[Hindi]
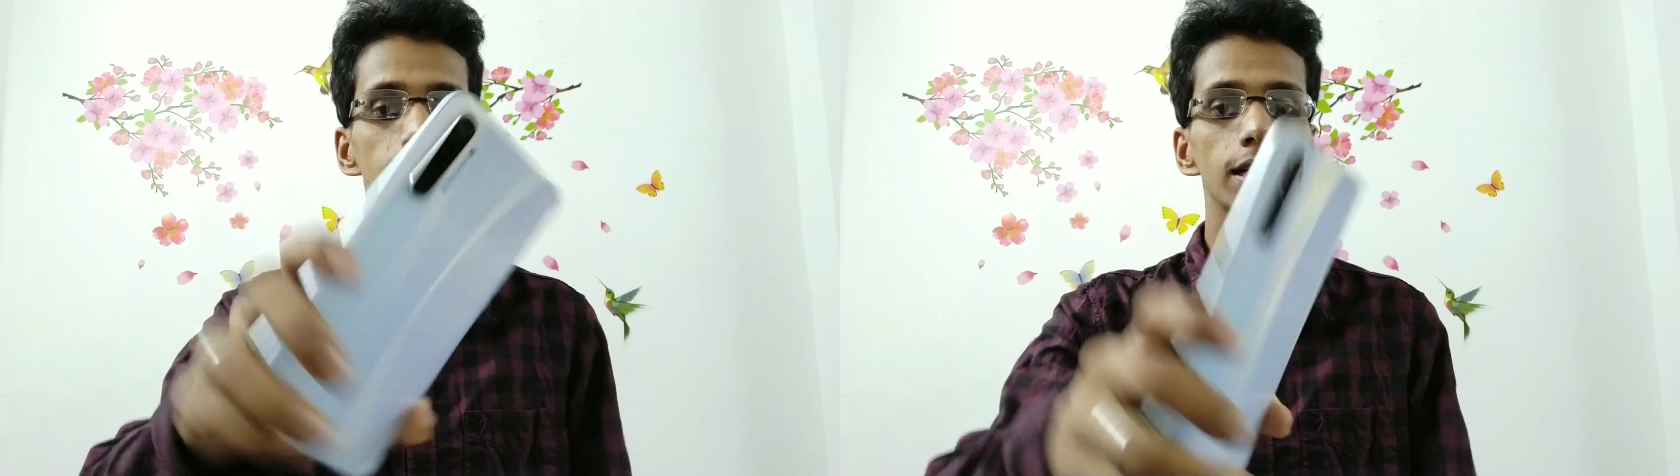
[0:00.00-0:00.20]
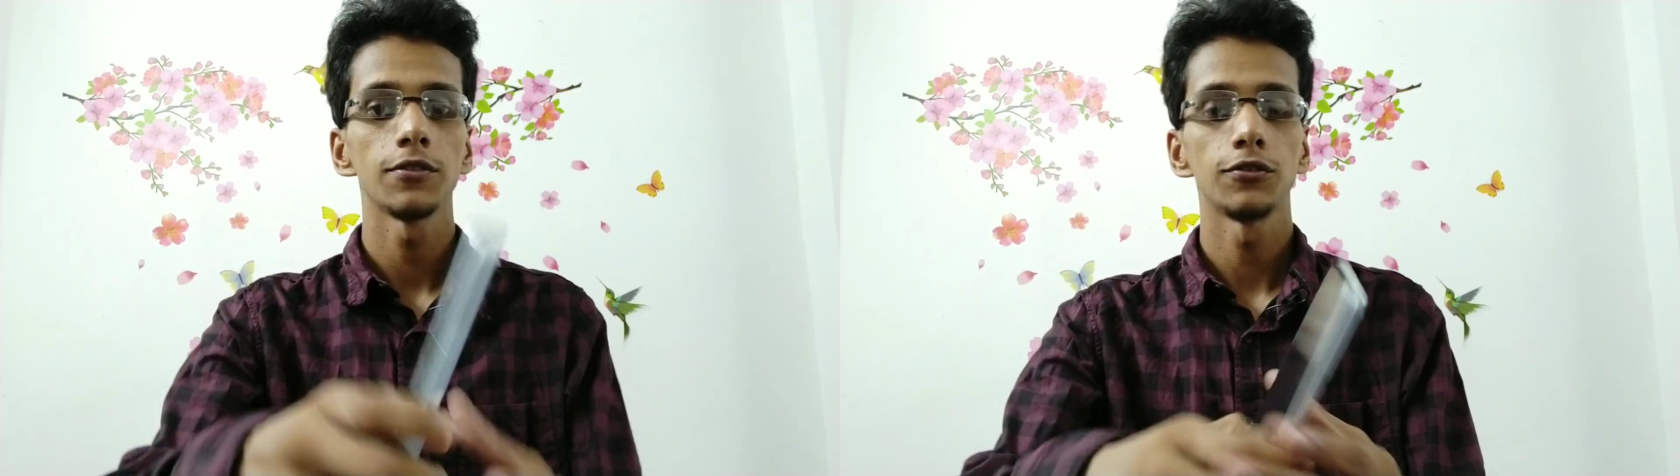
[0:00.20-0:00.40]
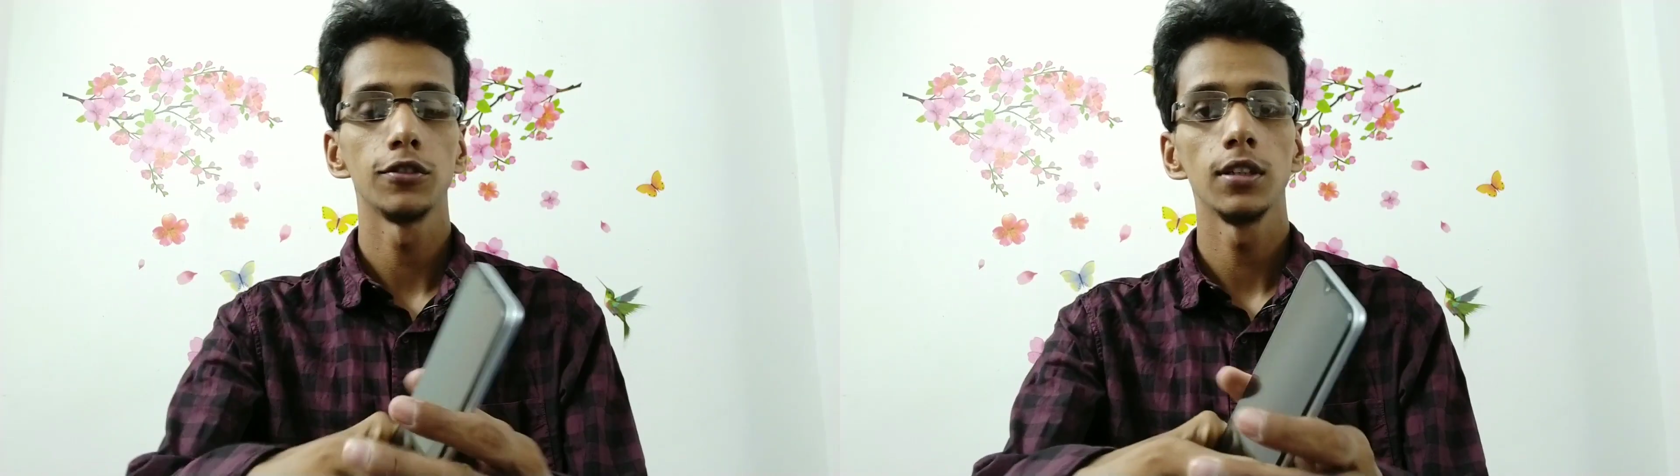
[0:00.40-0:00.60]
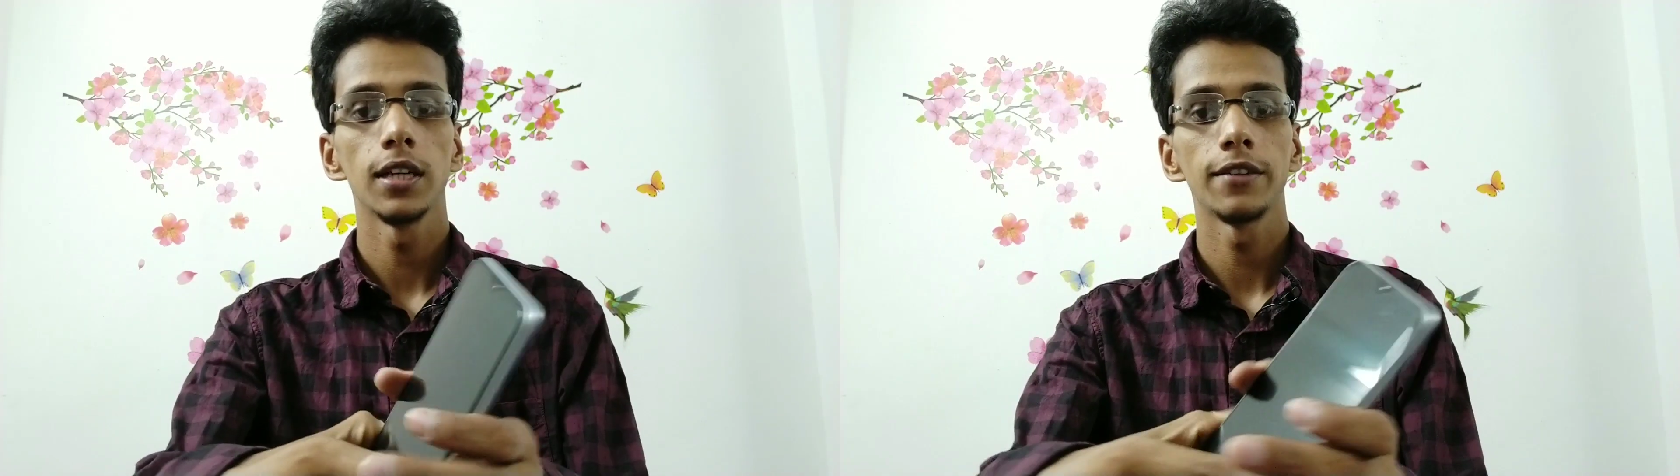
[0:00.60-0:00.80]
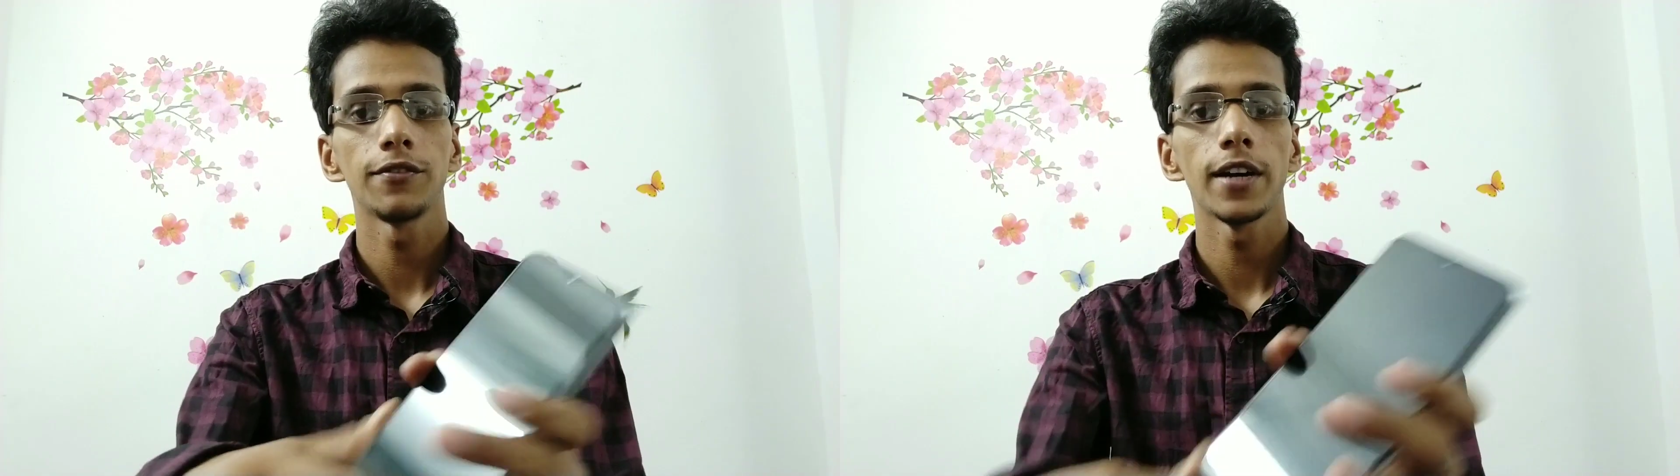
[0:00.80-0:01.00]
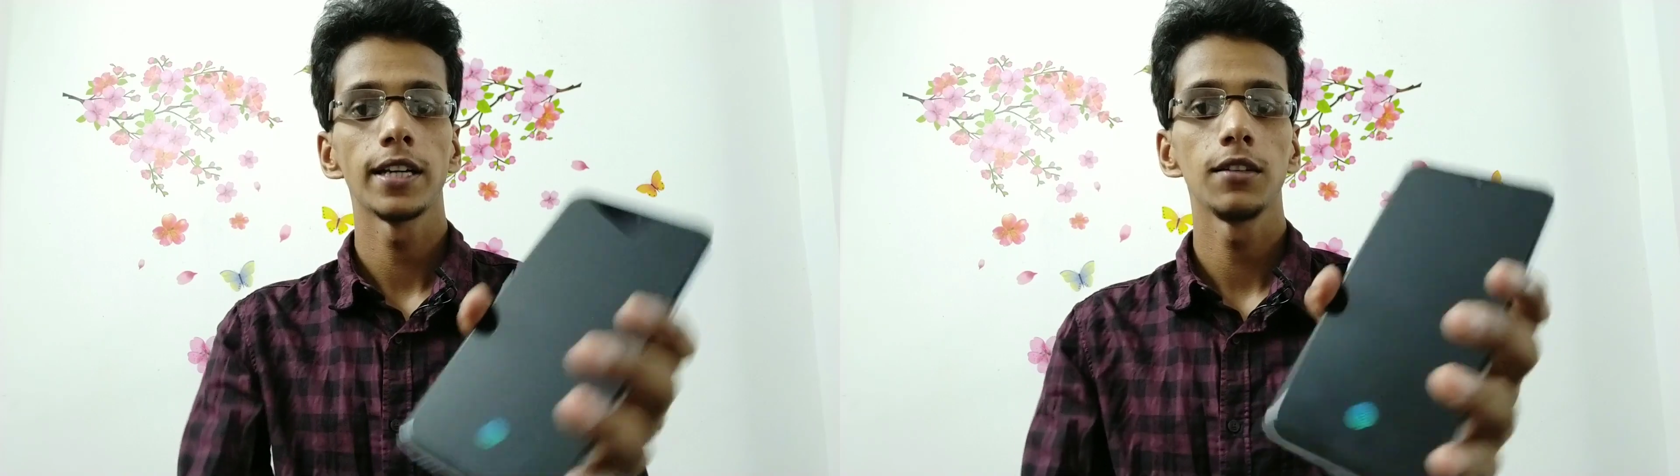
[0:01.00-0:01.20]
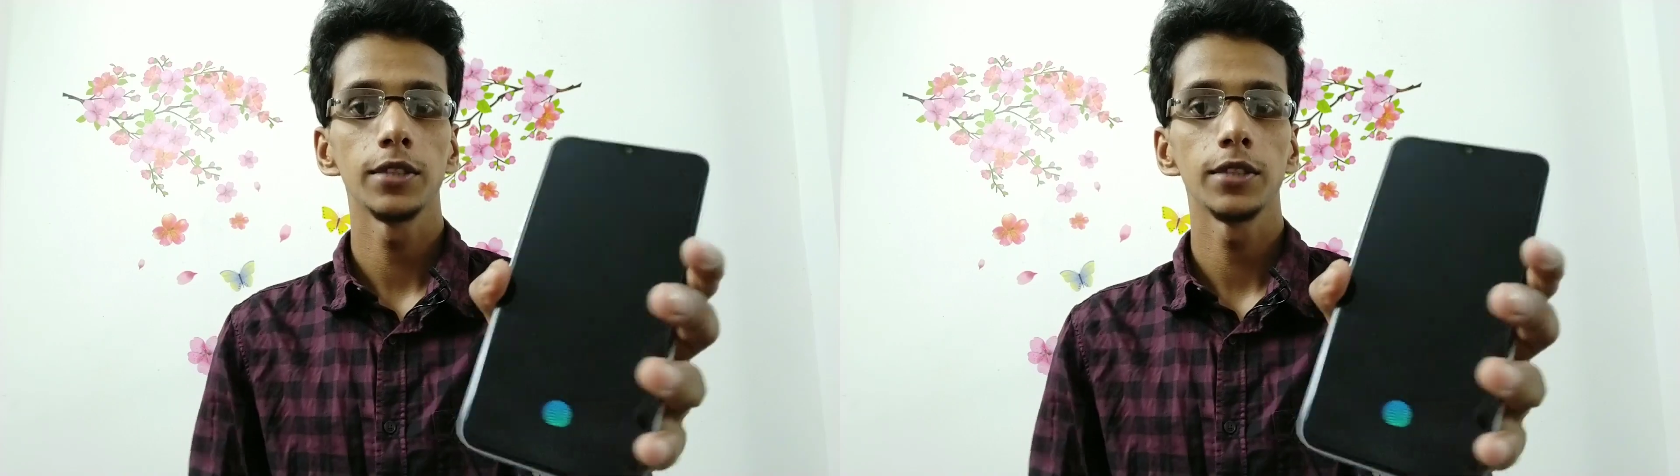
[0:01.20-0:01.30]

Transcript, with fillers: का फुल एंड फाइनल